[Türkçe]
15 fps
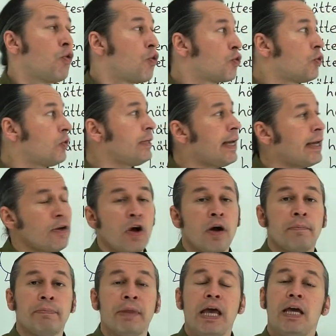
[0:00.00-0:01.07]
Wohnung
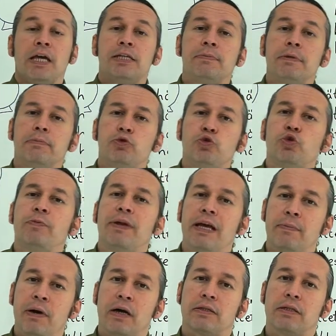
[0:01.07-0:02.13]
genommen. Şimdi bu
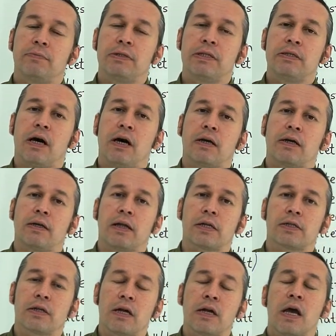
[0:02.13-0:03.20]
cümleye baktığımızda
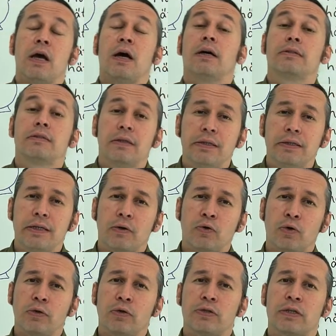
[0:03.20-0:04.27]
arkadaşlar hatırlayacak
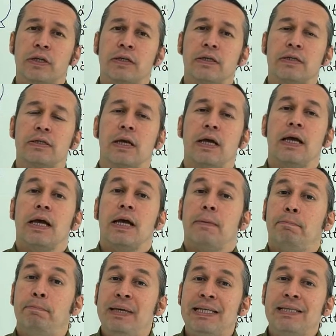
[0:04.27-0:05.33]
olursanız
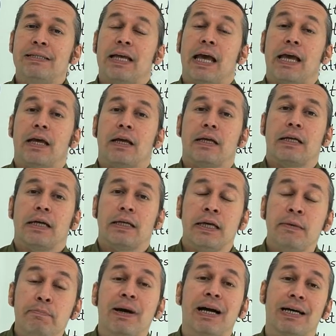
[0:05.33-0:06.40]
biz
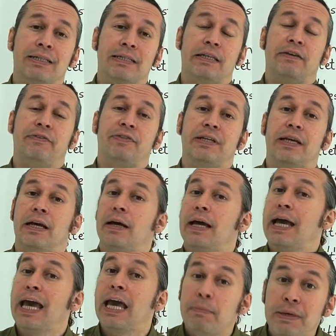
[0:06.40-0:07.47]

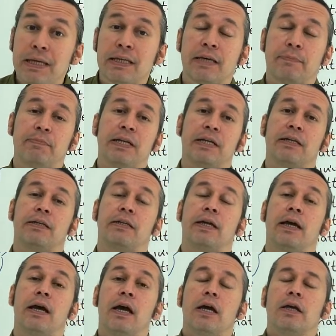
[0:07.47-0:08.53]
imperatifte, emir
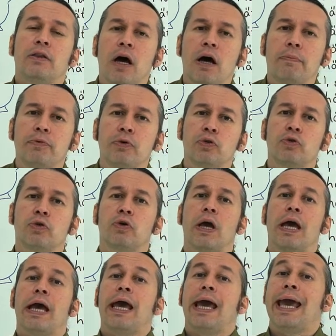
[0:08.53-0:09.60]
kiplerinde ne yapıyorduk?
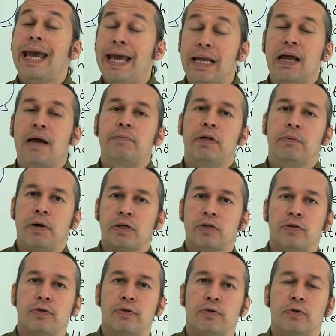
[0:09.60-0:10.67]
Eylemle
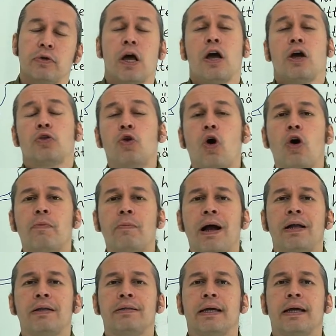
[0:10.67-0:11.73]
başlıyorduk.
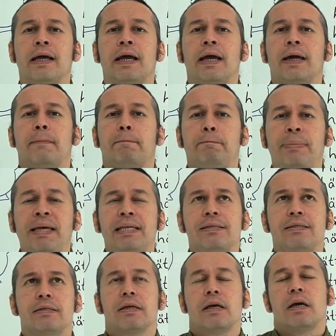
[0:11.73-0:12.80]
Normalde
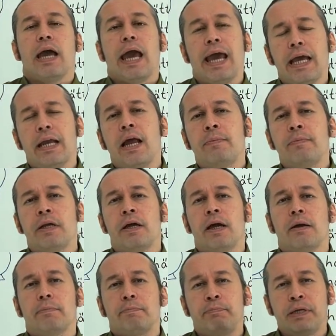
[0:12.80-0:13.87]
biz
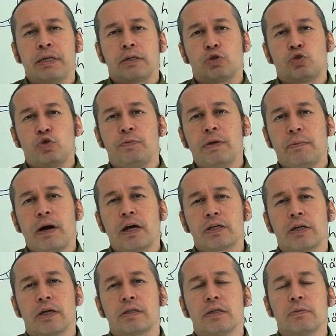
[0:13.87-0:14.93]
Eylemle bir cümle
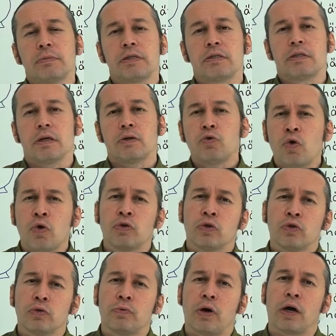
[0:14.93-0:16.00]
başlattığımızda ne
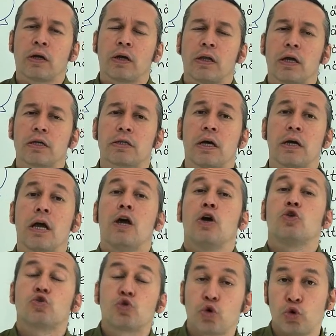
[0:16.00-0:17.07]
oluyordu bu arkadaşlar?
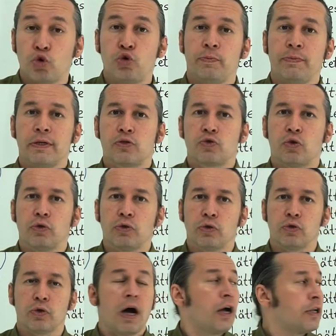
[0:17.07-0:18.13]
Soru cümlesi
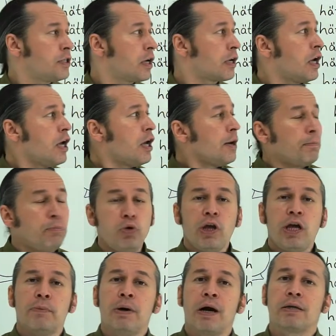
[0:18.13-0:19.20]
oluyordu. Ancak
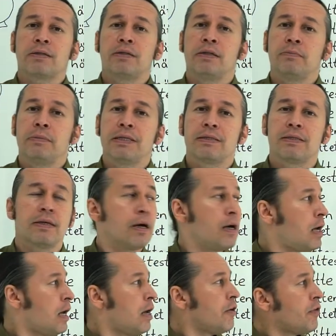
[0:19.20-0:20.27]
buraya
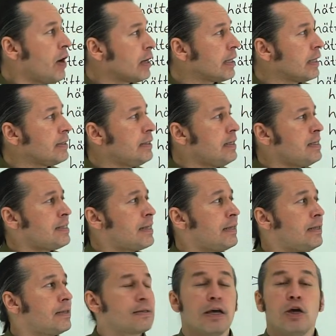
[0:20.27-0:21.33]
baktığımızda fark
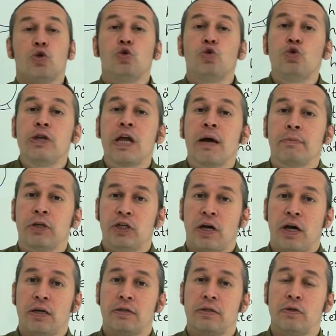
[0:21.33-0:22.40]
ettiyseniz ünlem
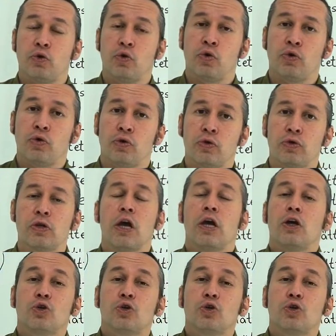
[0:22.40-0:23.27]
işaretini görüyoruz.